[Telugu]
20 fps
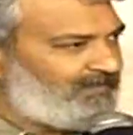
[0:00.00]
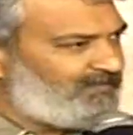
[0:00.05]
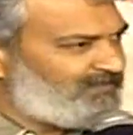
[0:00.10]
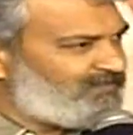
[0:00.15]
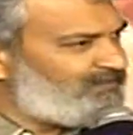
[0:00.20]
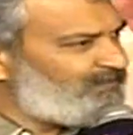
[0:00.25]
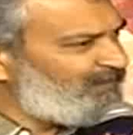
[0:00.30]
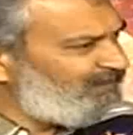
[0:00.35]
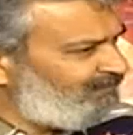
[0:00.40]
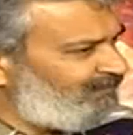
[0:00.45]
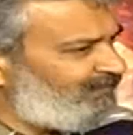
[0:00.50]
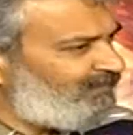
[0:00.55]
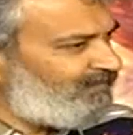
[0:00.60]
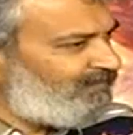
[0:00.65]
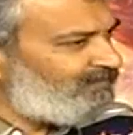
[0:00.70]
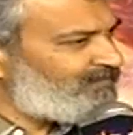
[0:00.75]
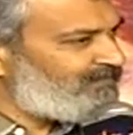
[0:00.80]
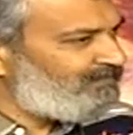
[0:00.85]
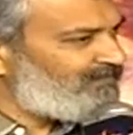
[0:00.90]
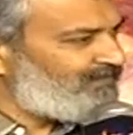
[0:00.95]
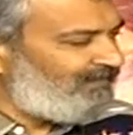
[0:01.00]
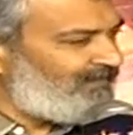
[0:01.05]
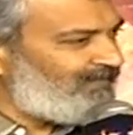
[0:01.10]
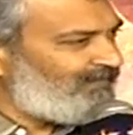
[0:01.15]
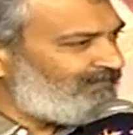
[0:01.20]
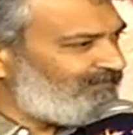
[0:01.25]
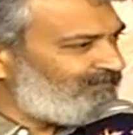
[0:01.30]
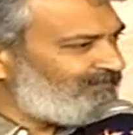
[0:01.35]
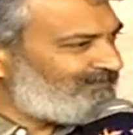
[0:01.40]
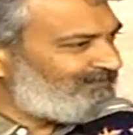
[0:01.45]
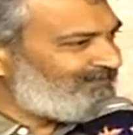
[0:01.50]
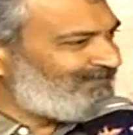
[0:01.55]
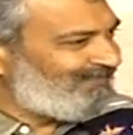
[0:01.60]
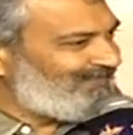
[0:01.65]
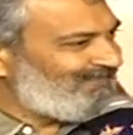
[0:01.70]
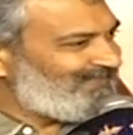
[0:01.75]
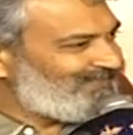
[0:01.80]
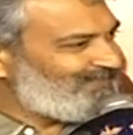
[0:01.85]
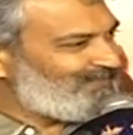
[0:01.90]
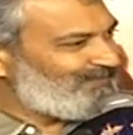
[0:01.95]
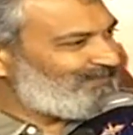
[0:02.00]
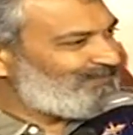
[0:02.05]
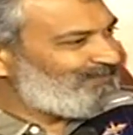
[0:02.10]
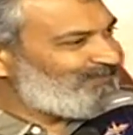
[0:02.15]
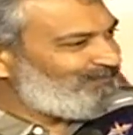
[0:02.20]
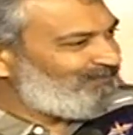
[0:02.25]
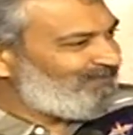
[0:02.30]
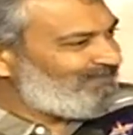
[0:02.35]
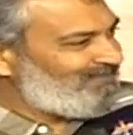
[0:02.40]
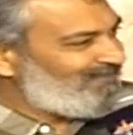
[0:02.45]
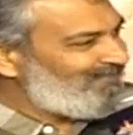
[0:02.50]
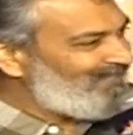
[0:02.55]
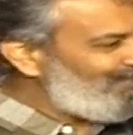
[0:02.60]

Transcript: ఇట్స్ బిన్ త్రీ ఇయర్స్ అండ్ సిన్స్ యూ ఫస్ట్